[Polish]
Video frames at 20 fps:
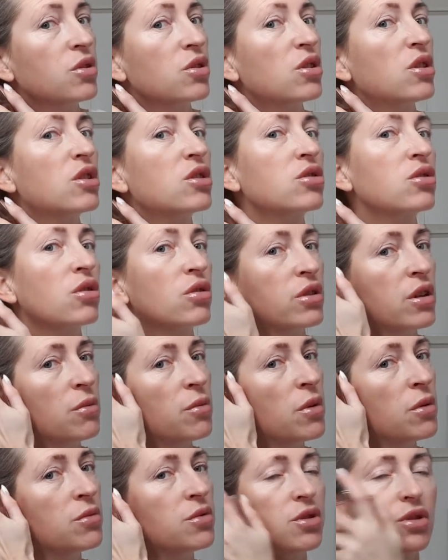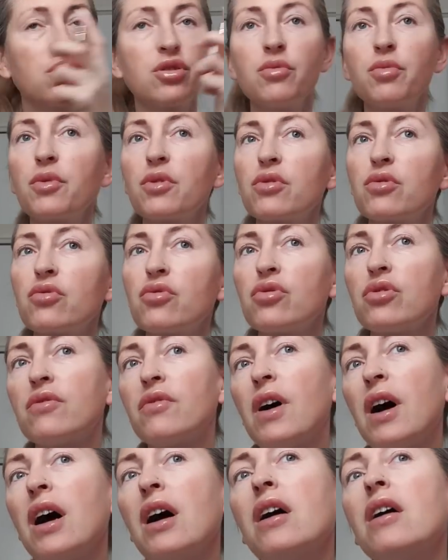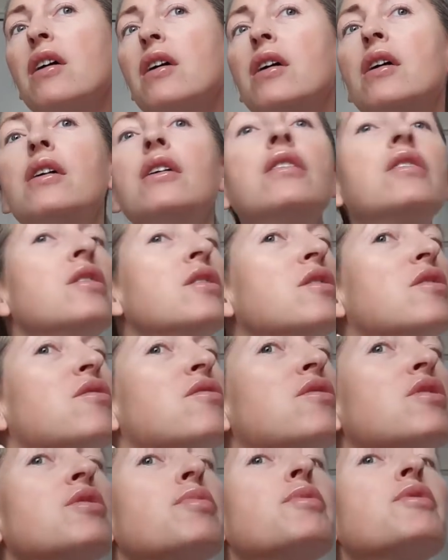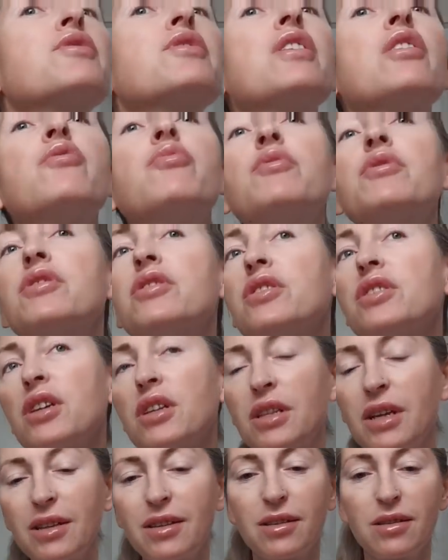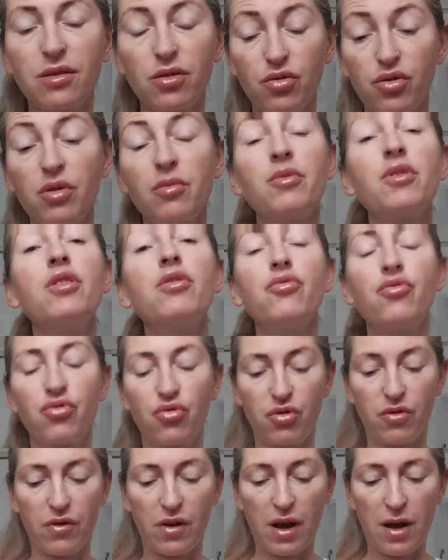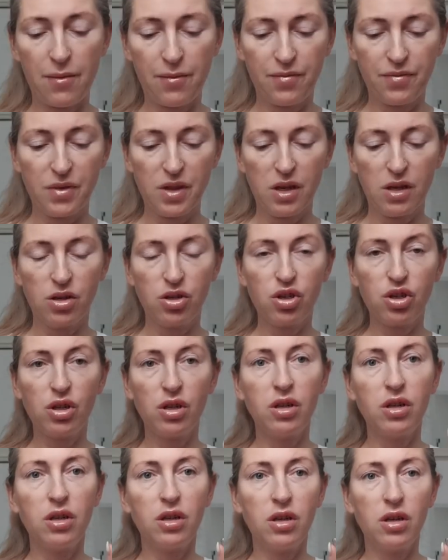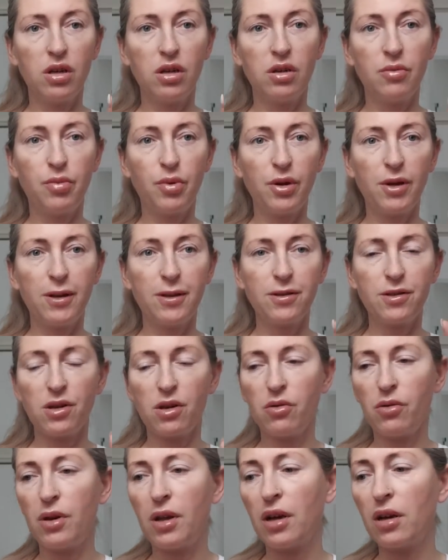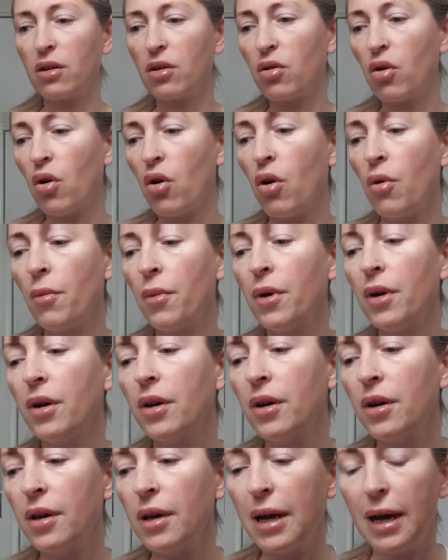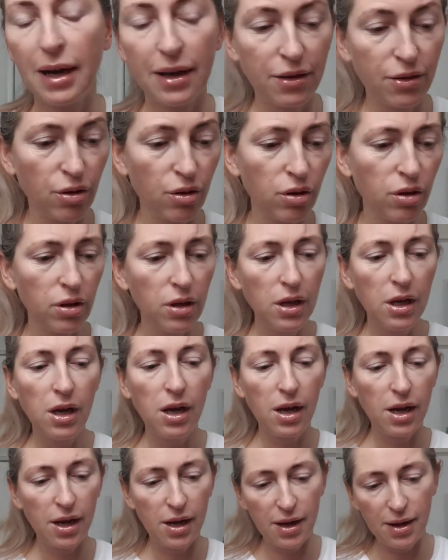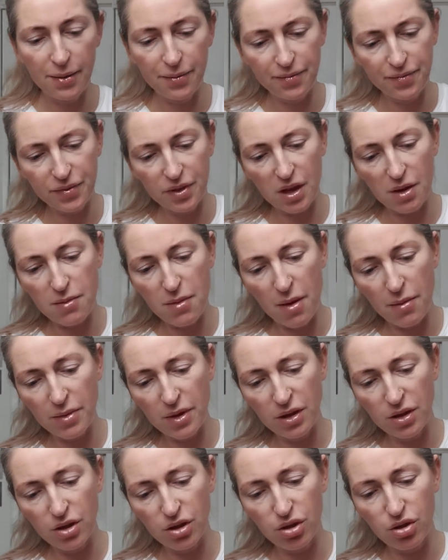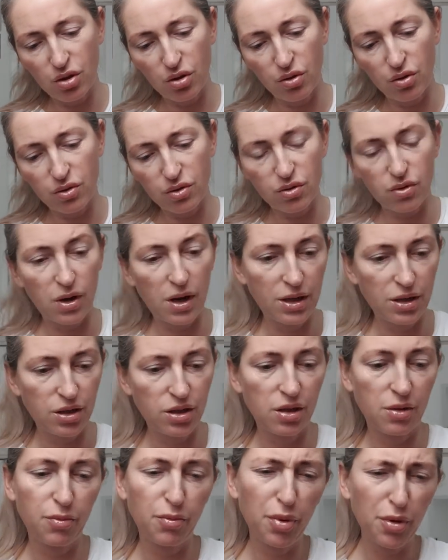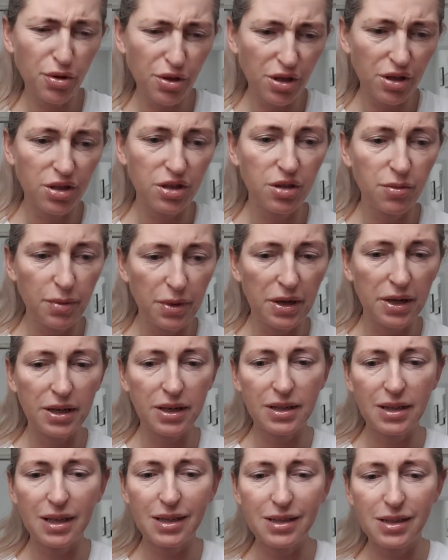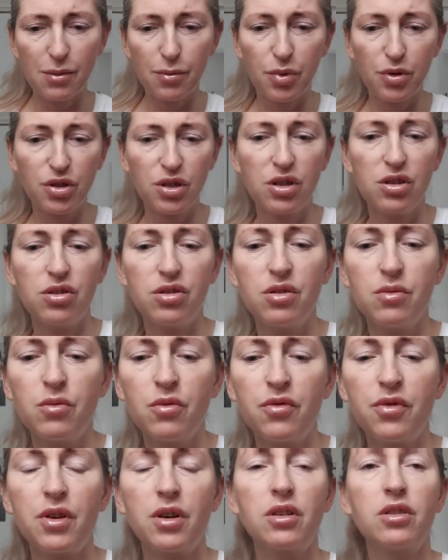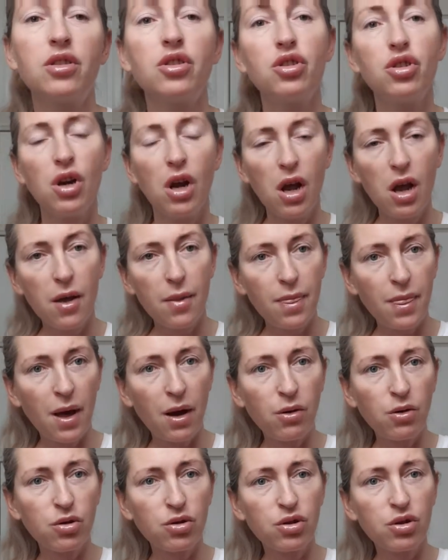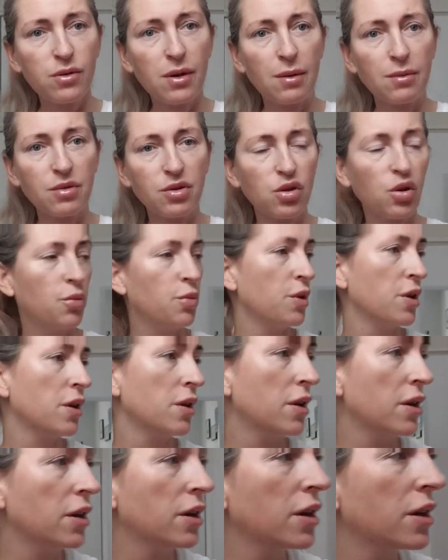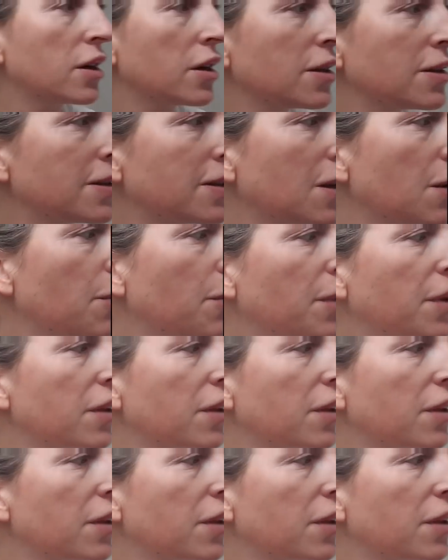mi trochę szkoda, bo mi się szybko zużywa więc postawmy dzisiaj na ten, co się mniej używa, czyli e, poleciał Lancome e, Idol. Mam naniesioną, słuchajcie, po części pielęgnację, po części mówię, gdyż nałożyłam sobie e, Christian